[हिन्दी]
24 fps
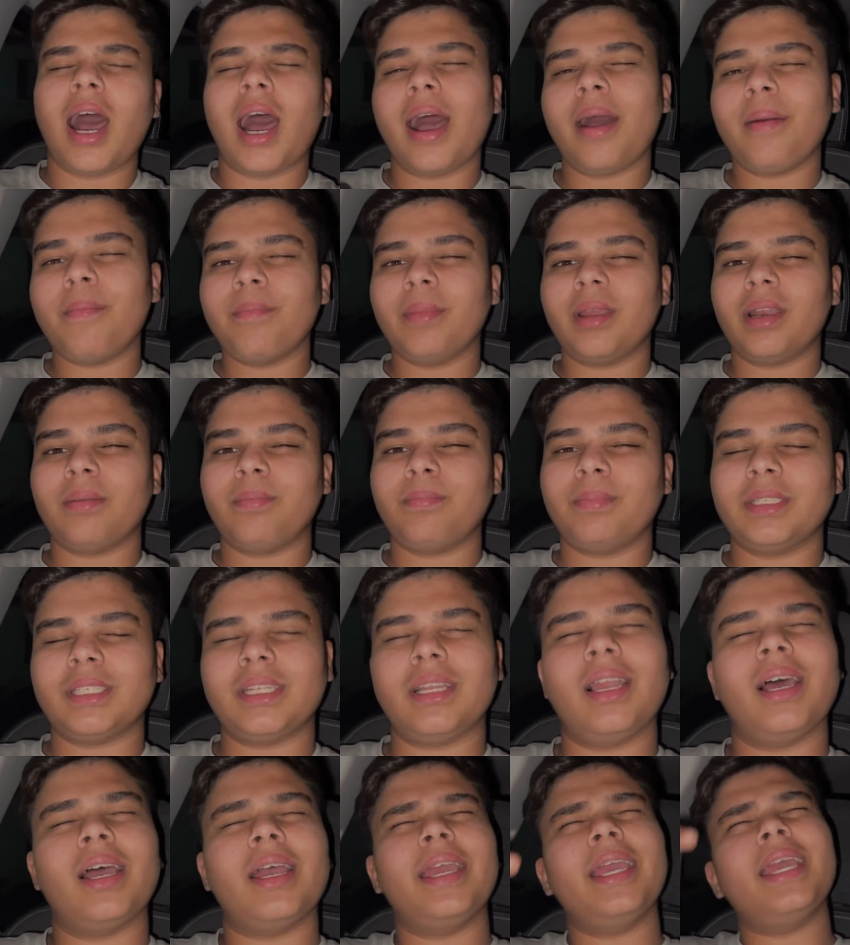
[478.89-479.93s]
आप मेरा
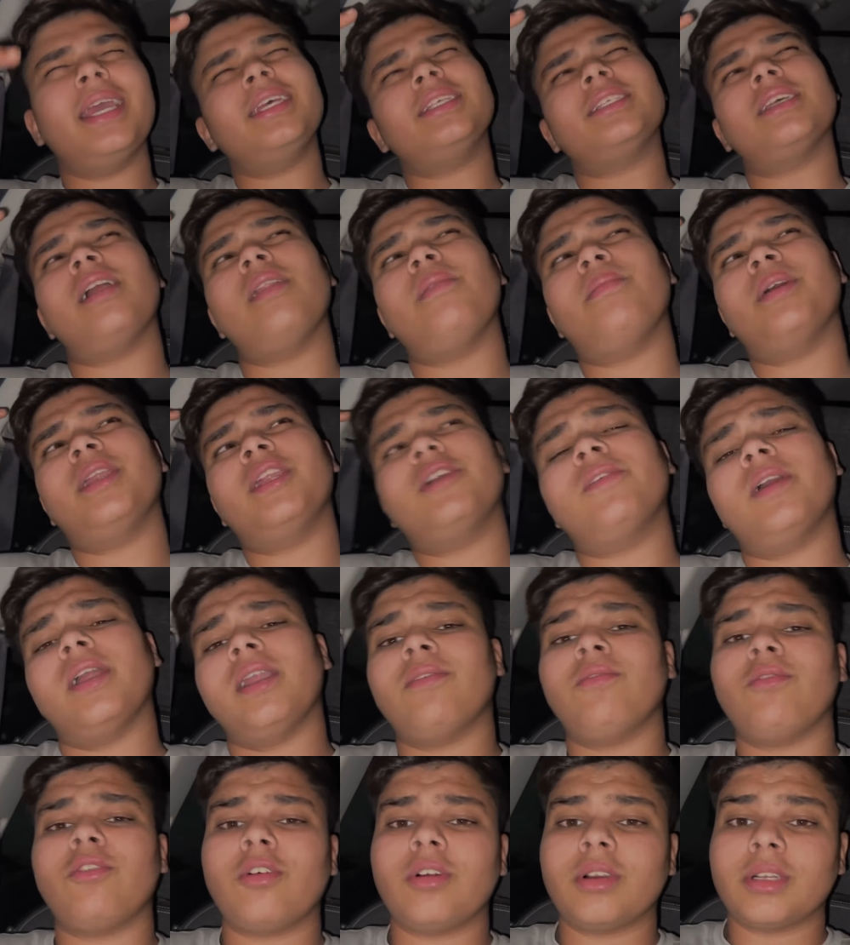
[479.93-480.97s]
पिछला एक साल पहले वाला
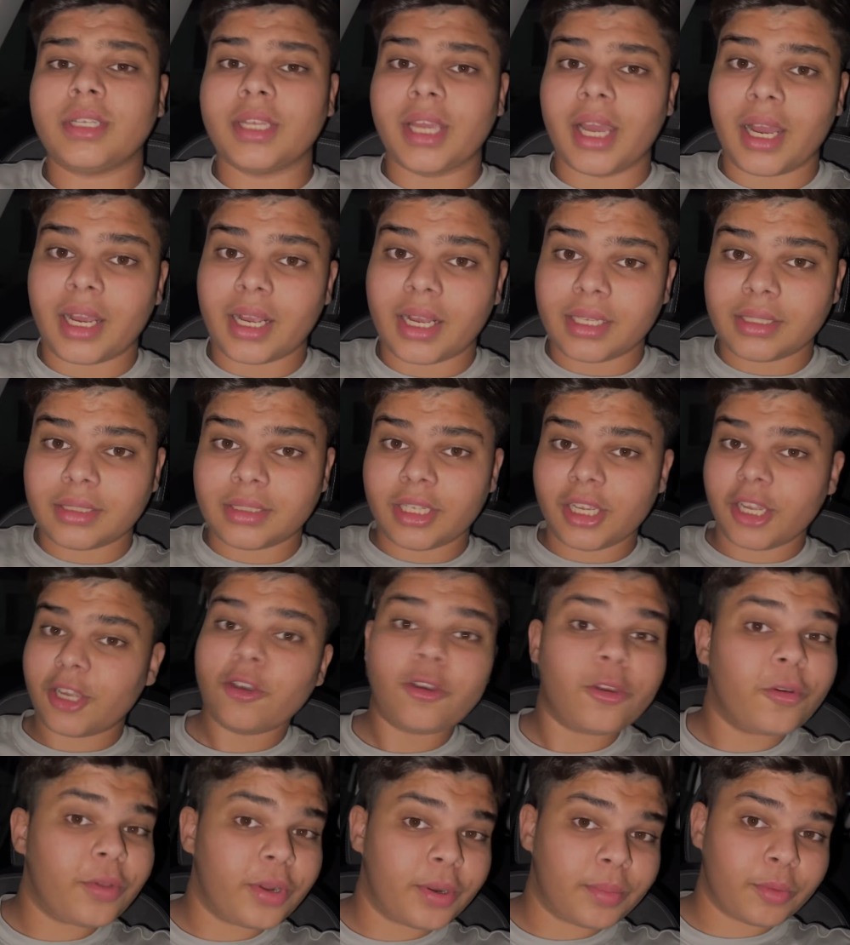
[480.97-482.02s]
व्लॉग यहाँ का देख
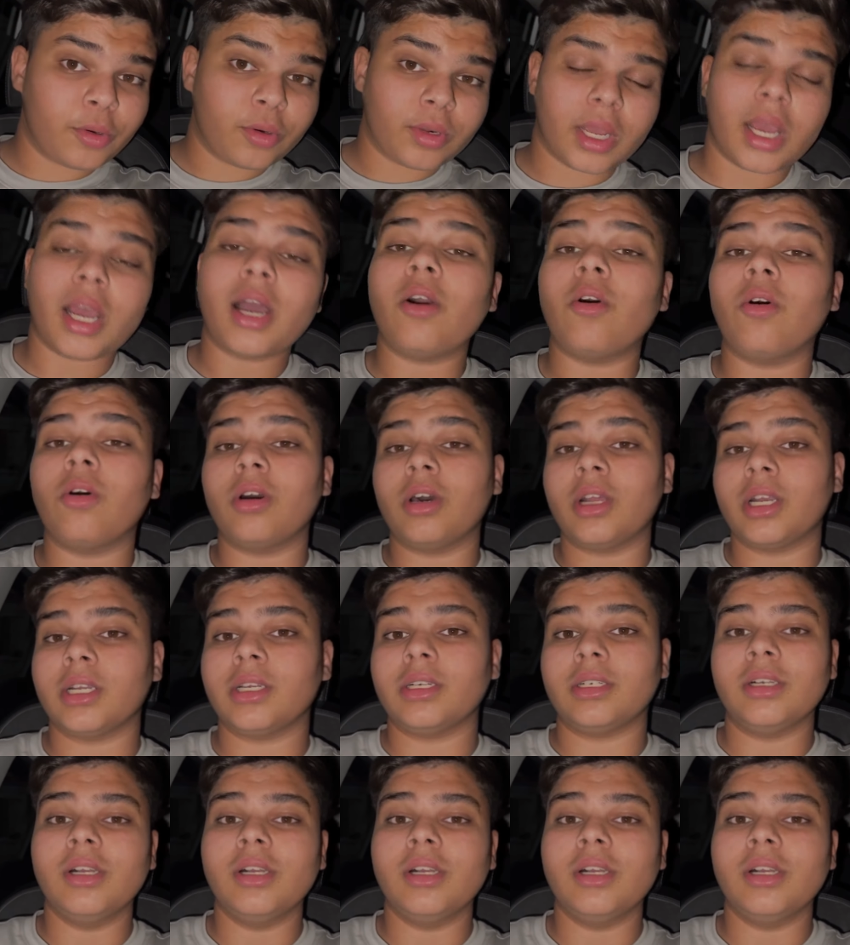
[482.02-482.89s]
लो वीरपुर का और